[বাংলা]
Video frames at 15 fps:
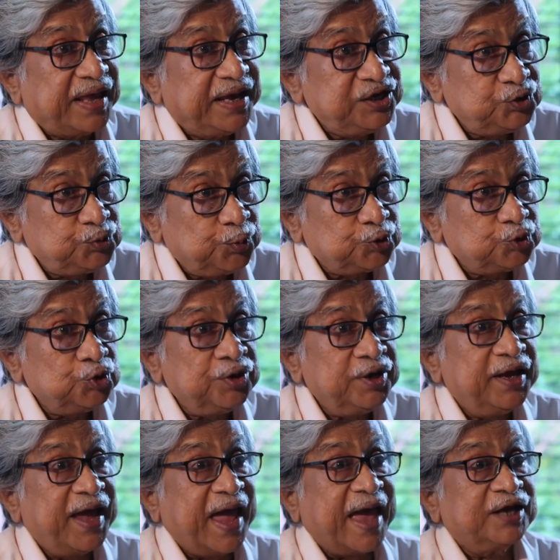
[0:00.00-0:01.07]
এই
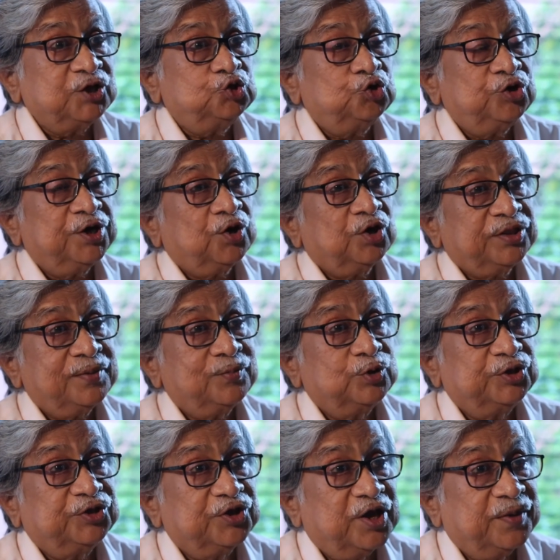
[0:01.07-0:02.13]
প্রসঙ্গে একজনের কথা
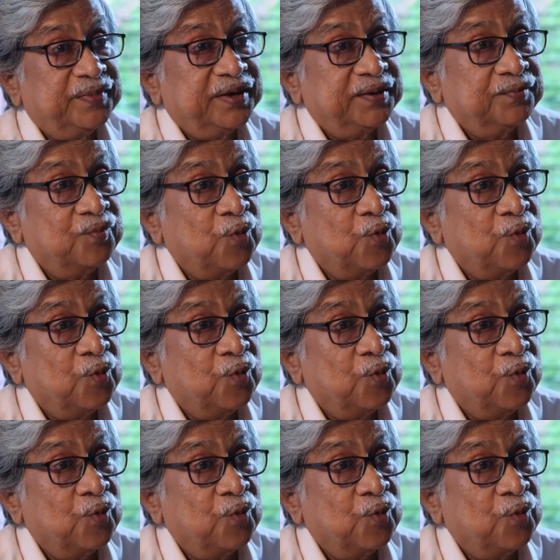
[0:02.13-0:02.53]
বলতে হবে